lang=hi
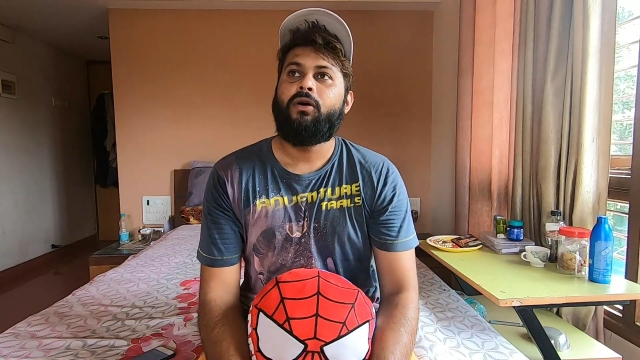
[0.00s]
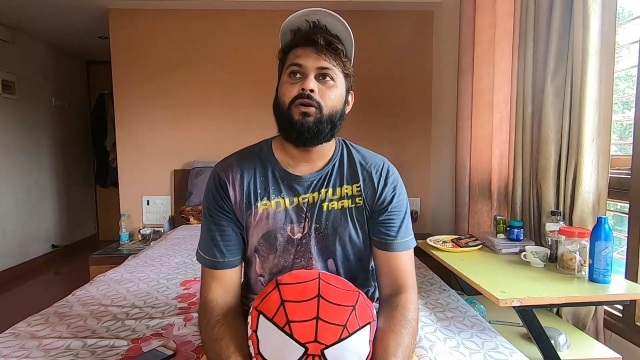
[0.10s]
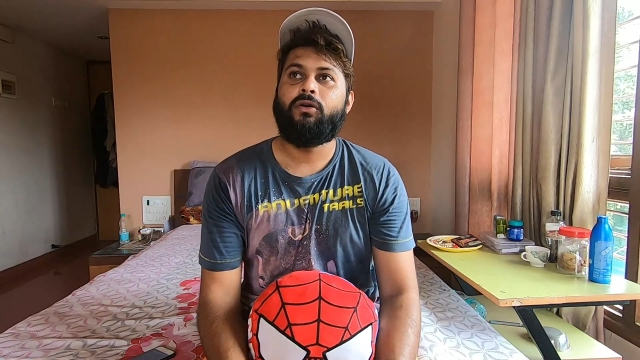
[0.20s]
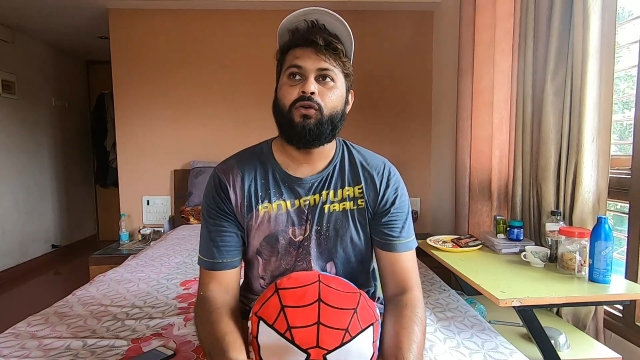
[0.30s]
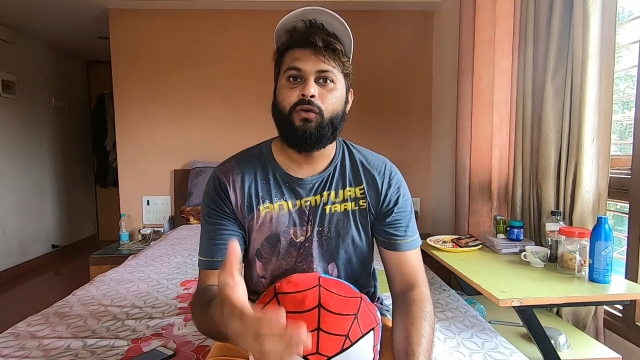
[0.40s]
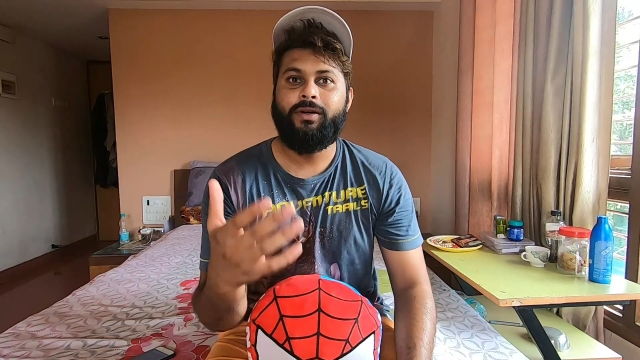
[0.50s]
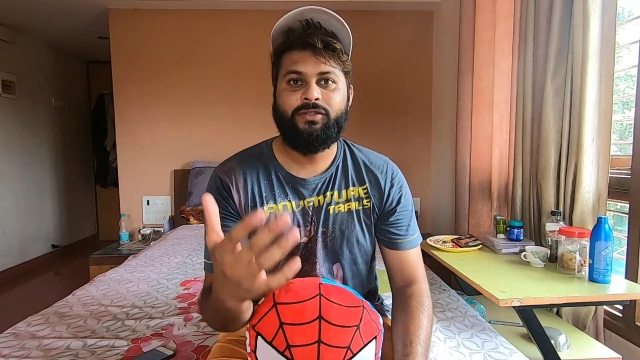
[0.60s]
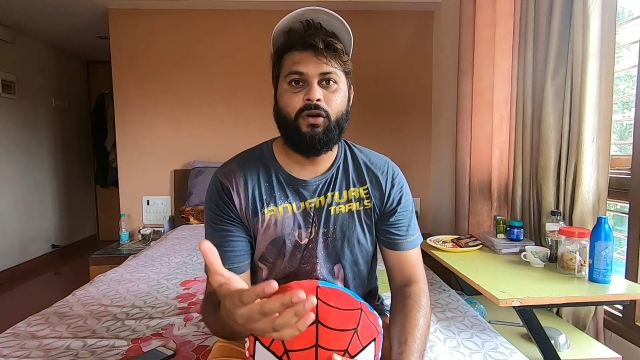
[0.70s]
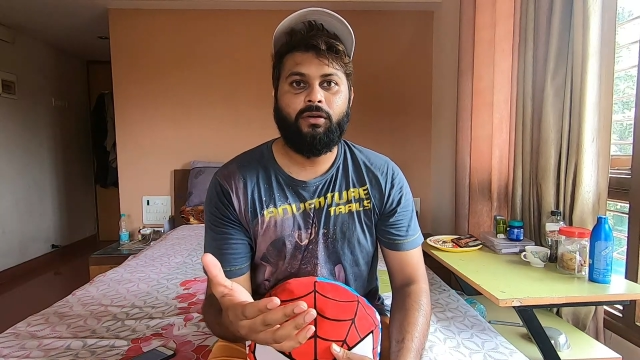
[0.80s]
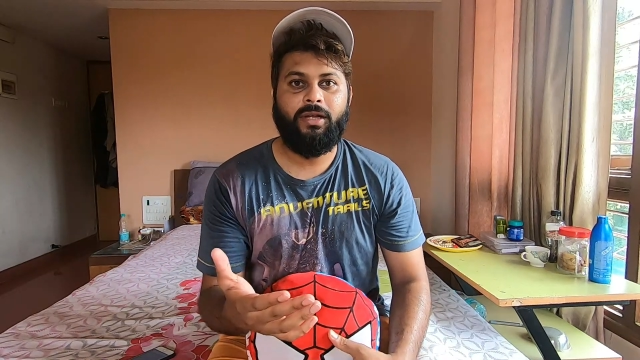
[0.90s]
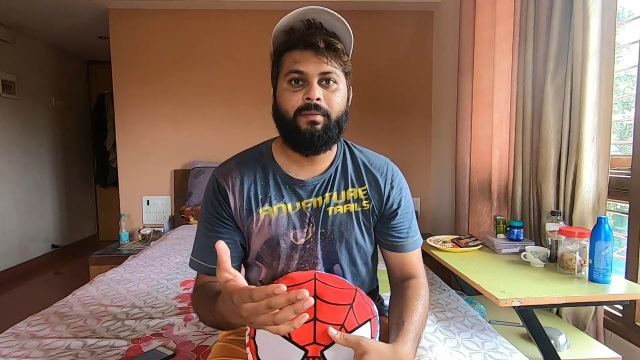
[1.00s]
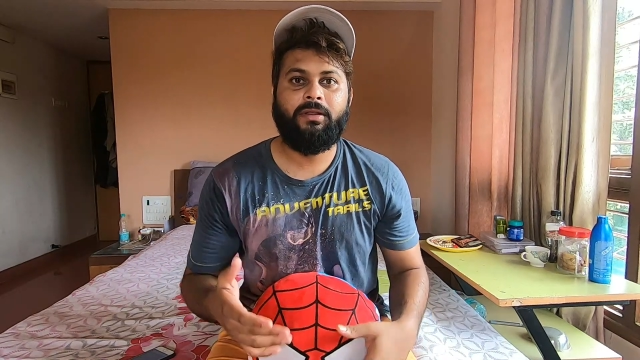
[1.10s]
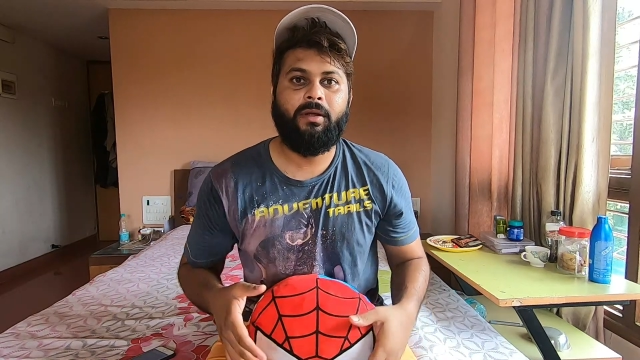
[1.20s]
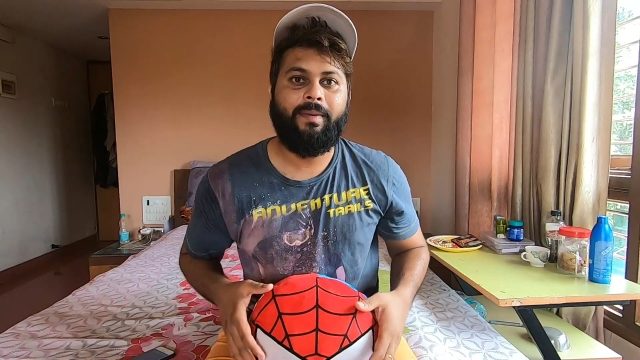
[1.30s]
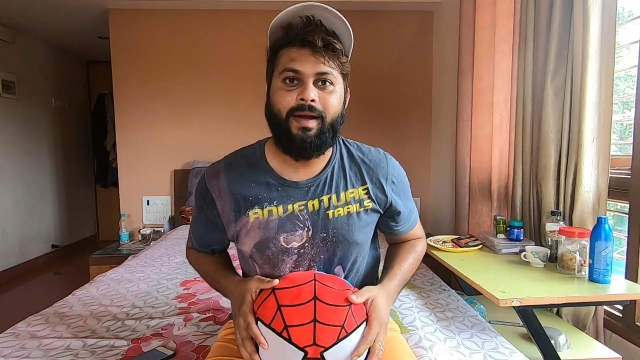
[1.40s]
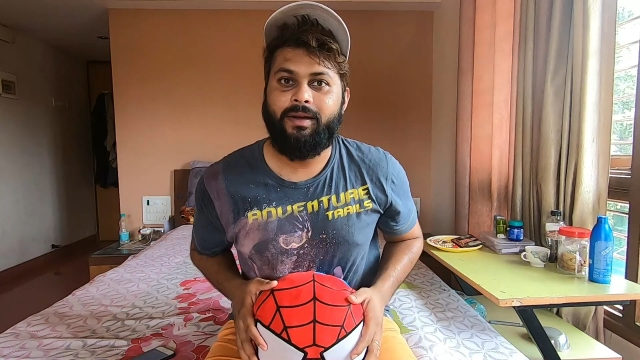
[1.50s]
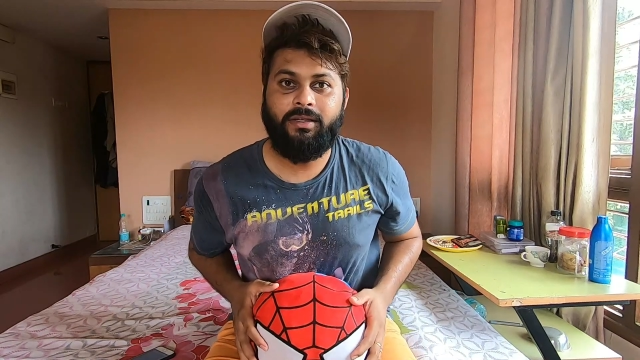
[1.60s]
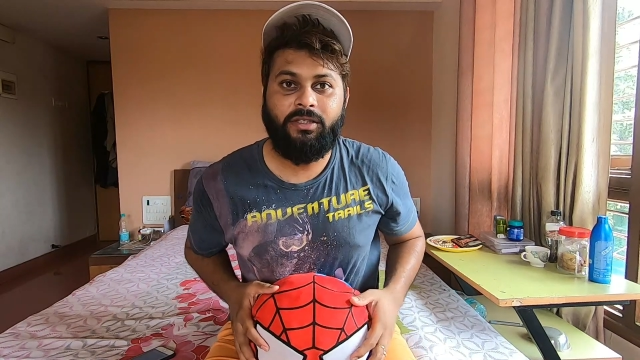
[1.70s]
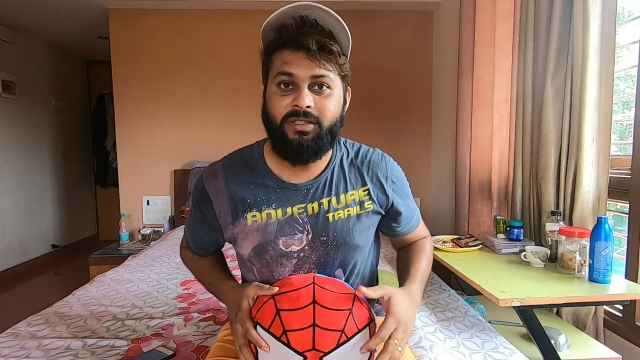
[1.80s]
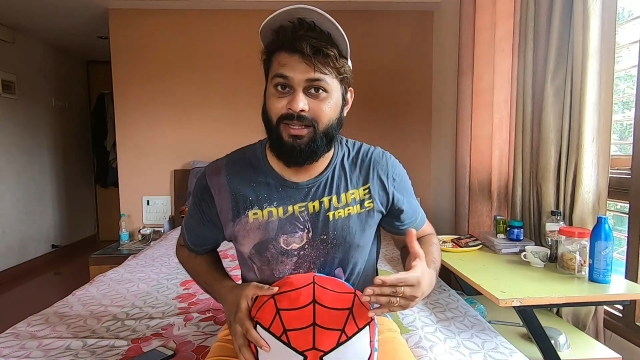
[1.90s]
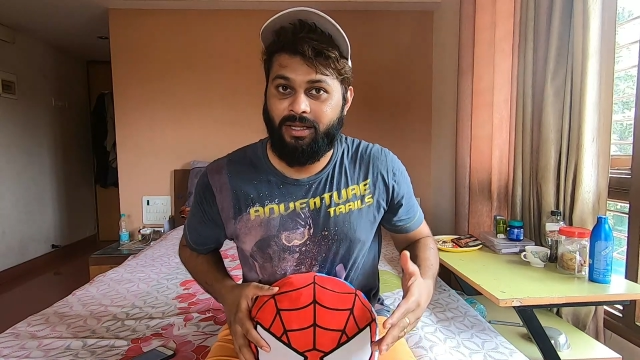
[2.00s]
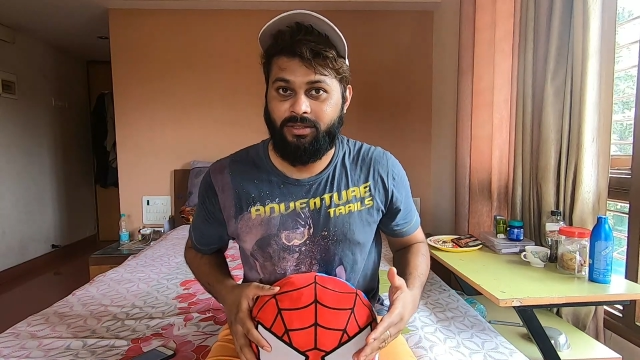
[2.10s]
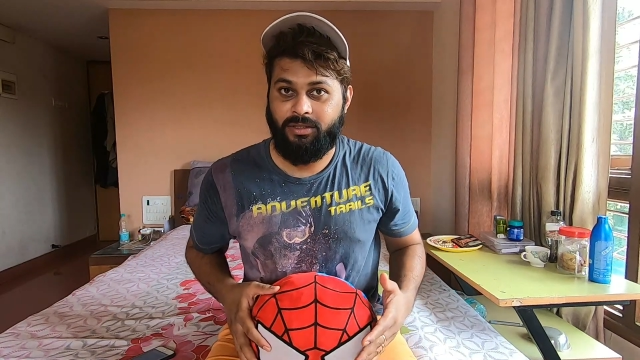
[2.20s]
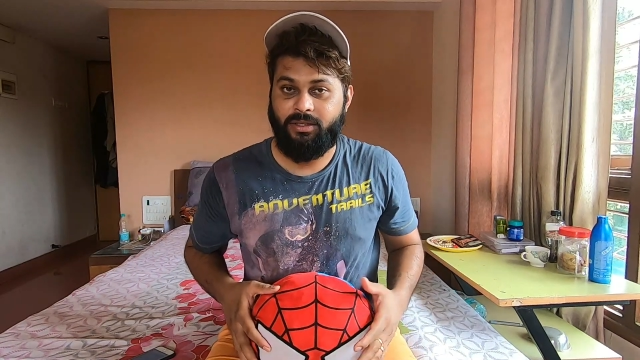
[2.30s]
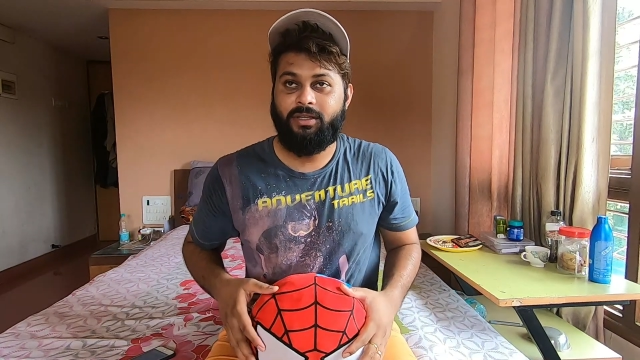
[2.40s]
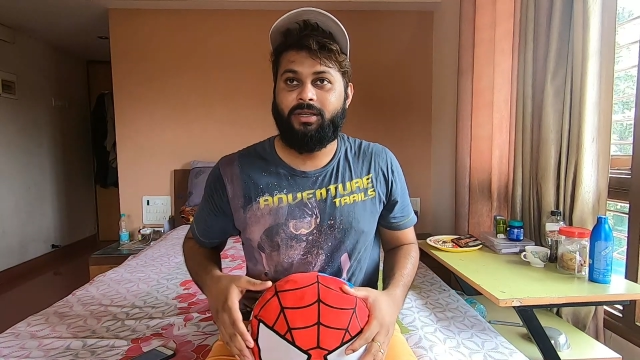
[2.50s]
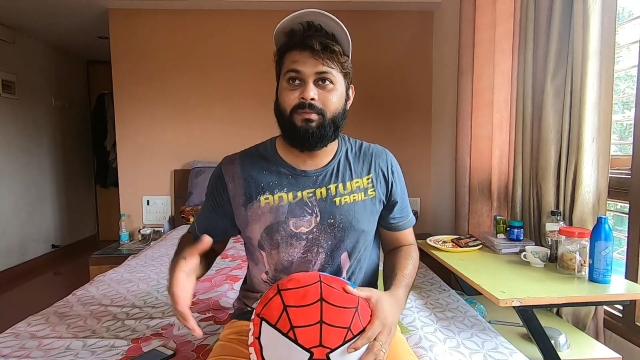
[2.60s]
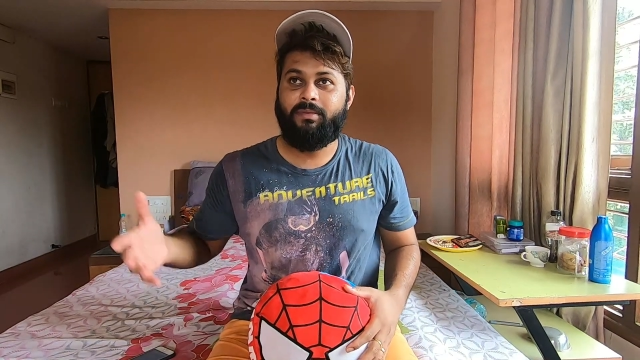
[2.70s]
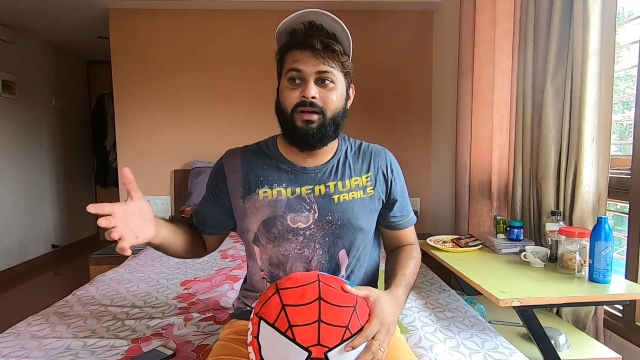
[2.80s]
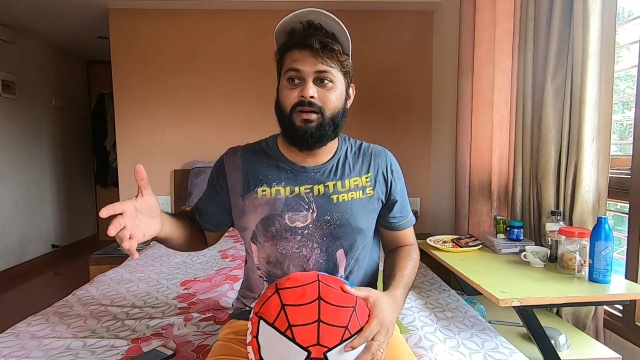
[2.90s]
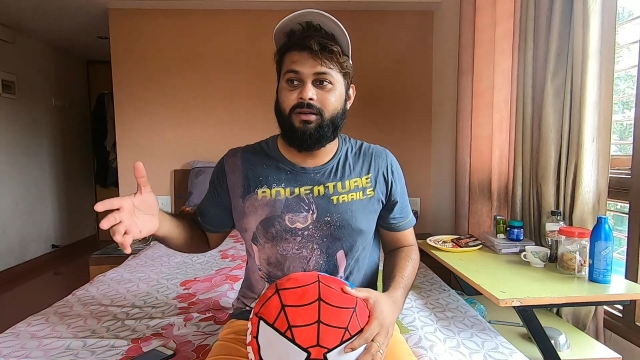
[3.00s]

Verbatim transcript: और कोहली सॉन्ग था मतलब एनर्जी ज़्यादा चाहिए अपना